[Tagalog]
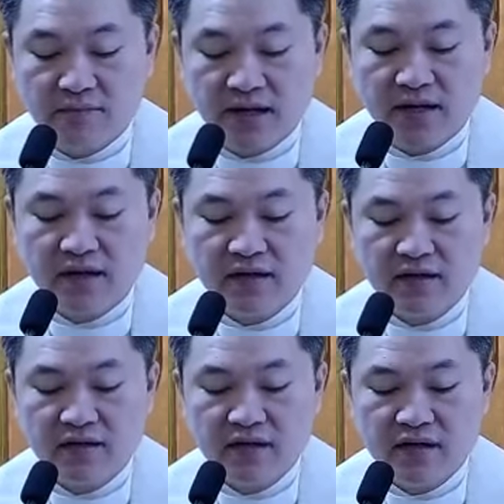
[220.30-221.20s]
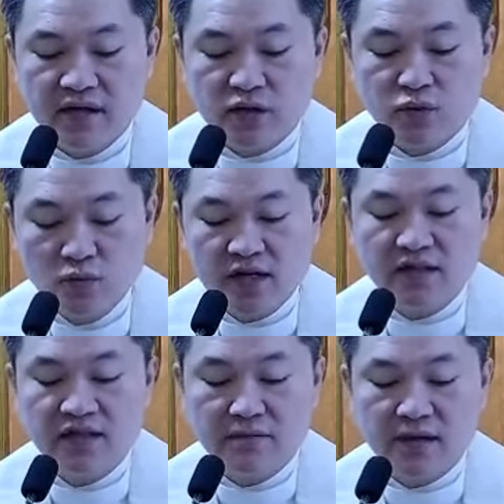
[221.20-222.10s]
Ang iba,
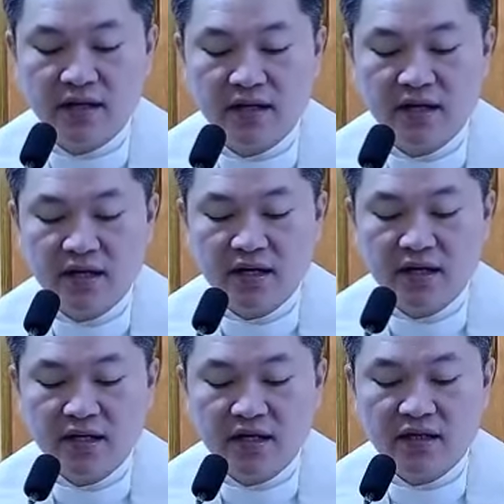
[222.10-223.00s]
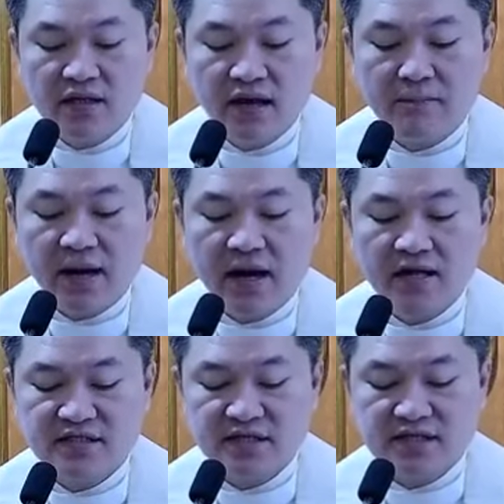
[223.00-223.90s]
tulad naman ng
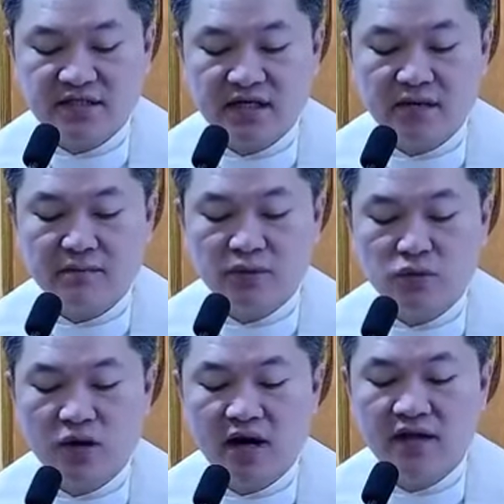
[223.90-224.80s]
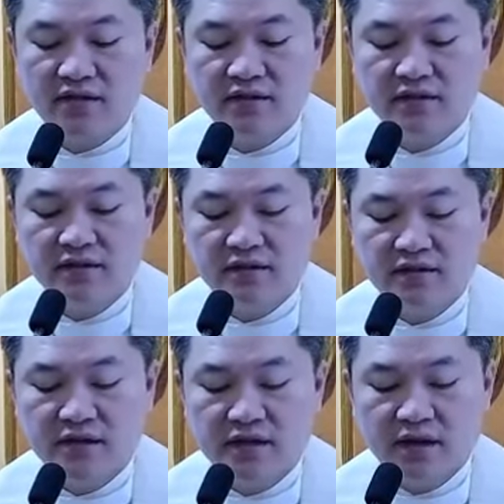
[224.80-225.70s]
napahasik sa
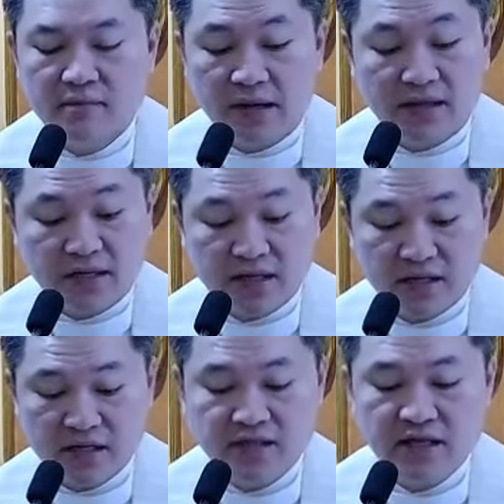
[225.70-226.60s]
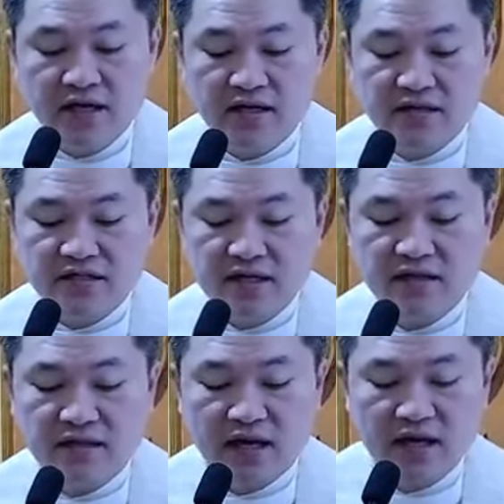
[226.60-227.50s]
kabatuhan. Pagkarinig nila
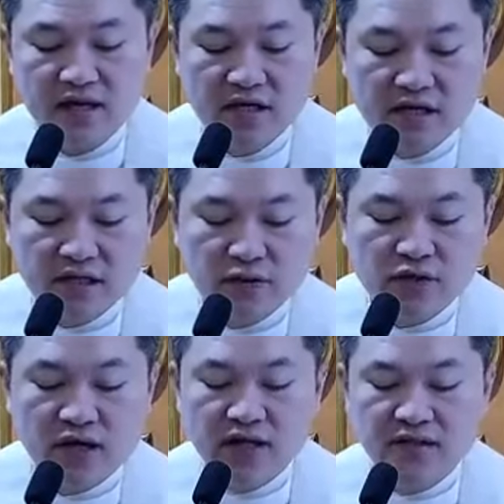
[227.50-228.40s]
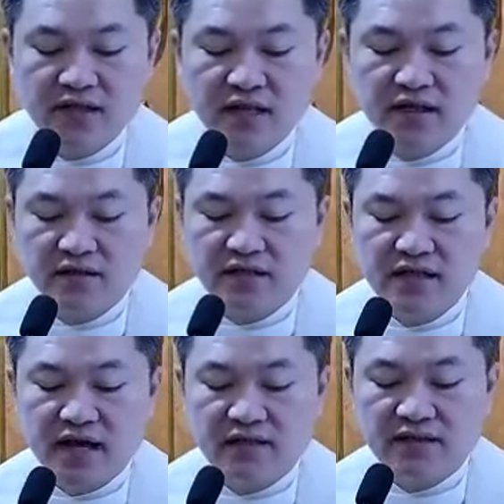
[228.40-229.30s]
ng salita, ito'y agad
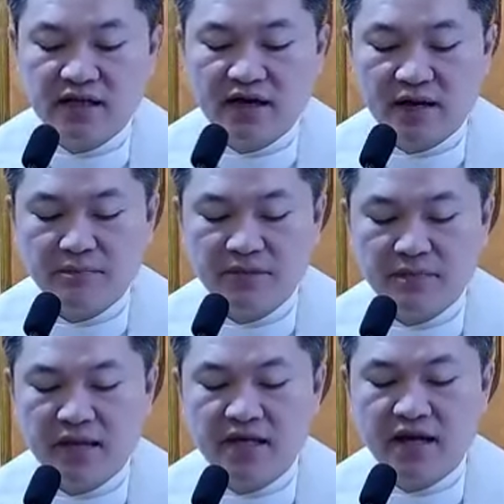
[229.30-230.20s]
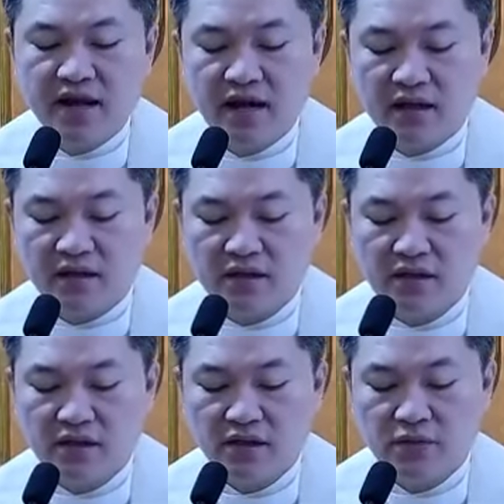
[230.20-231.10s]
nilang tinatanggap ng may galak.